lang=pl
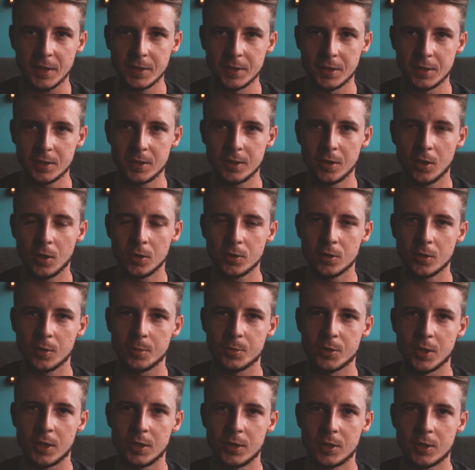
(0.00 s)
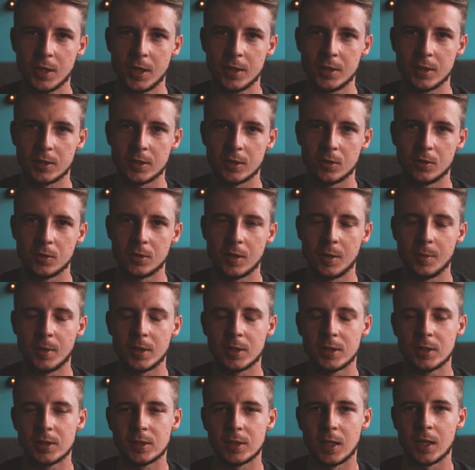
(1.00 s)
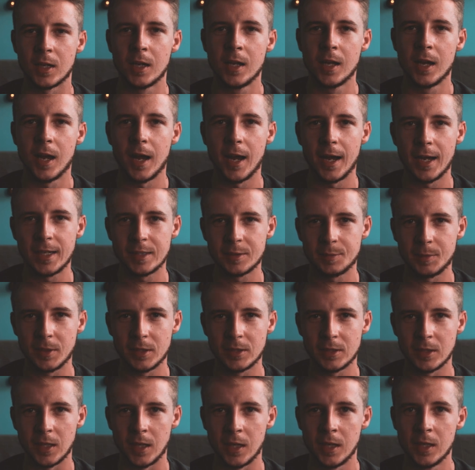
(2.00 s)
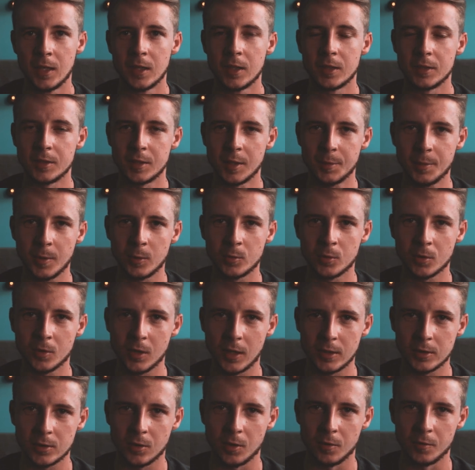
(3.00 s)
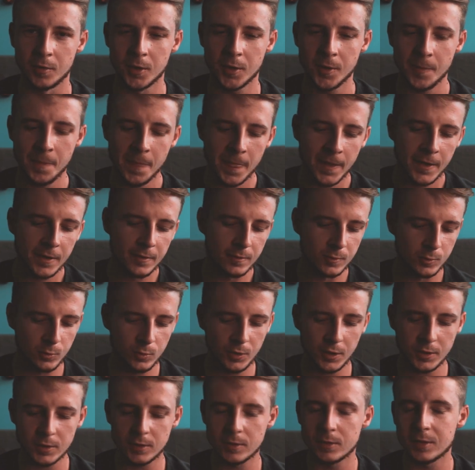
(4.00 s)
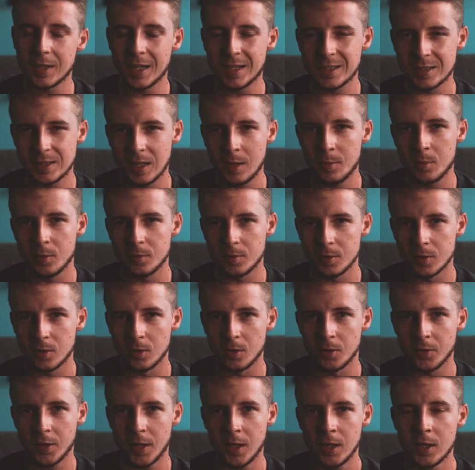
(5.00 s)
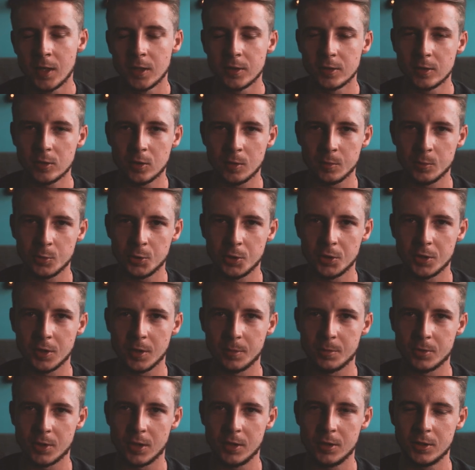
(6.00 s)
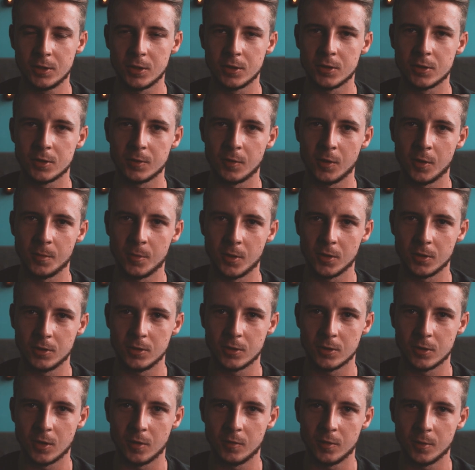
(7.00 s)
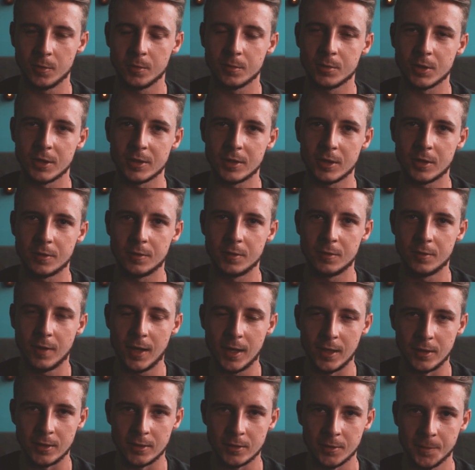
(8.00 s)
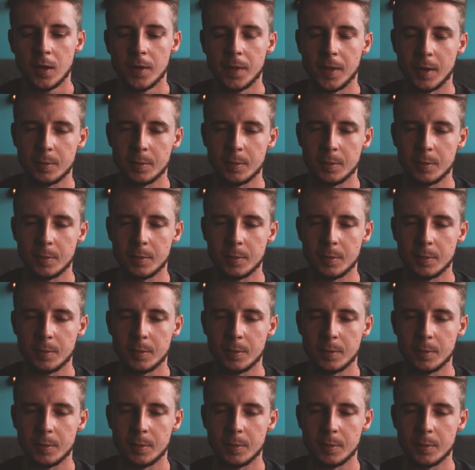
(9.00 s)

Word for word: Jeśli chodzi o przeliczanie tego na matrycach ASPC niepełnoklatkowych, wzór jest tak samo wygląda, tylko musicie przeliczyć swoją ogniskową przez ekwiwalent.